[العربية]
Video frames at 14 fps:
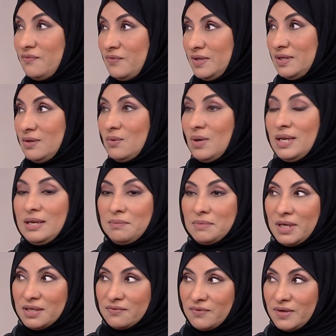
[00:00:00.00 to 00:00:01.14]
فيه
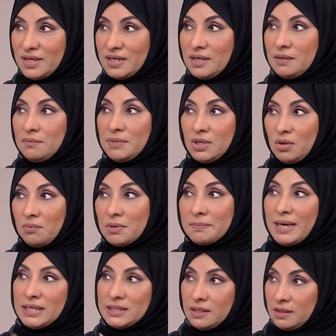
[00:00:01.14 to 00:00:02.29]
وعلمنا اطفالنا من عمر
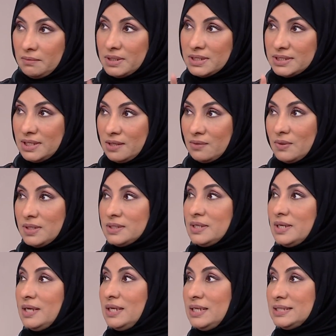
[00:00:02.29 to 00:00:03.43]
بعد الثمان سنوات
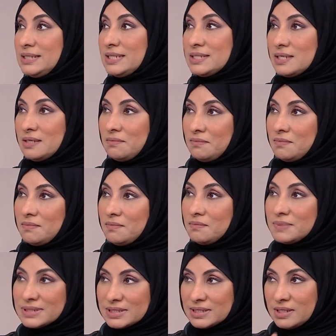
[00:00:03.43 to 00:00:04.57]
الالتزام
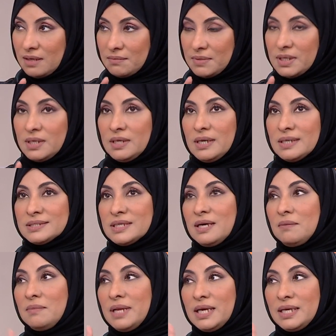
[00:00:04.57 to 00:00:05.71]
بالصيام
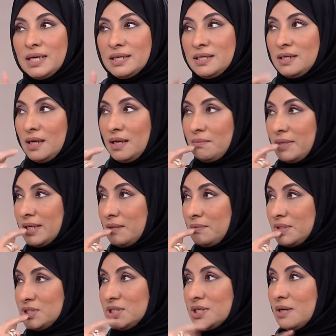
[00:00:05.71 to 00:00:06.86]
الصيام لا يعني المنع من
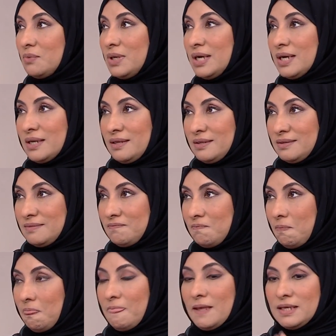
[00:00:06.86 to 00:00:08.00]
الشراب والاكل
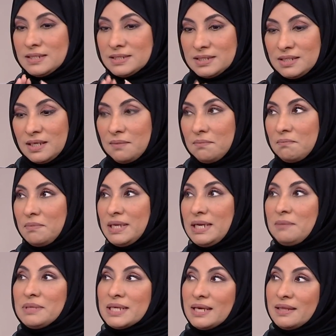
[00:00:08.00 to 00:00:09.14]
الصيام منع
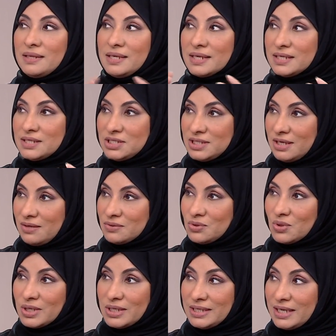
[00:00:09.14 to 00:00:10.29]
من كثير اشياء
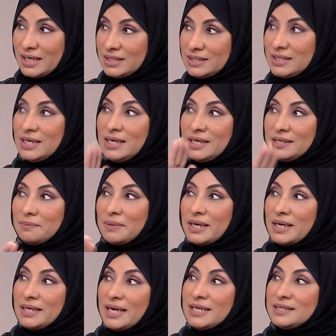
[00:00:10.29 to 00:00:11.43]
وسلوكيات نبغى
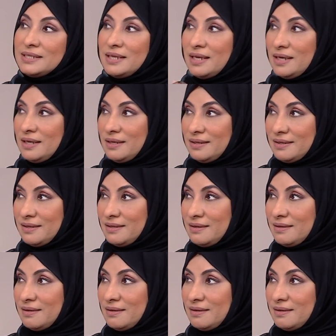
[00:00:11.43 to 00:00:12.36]
نعدلها مثل ايش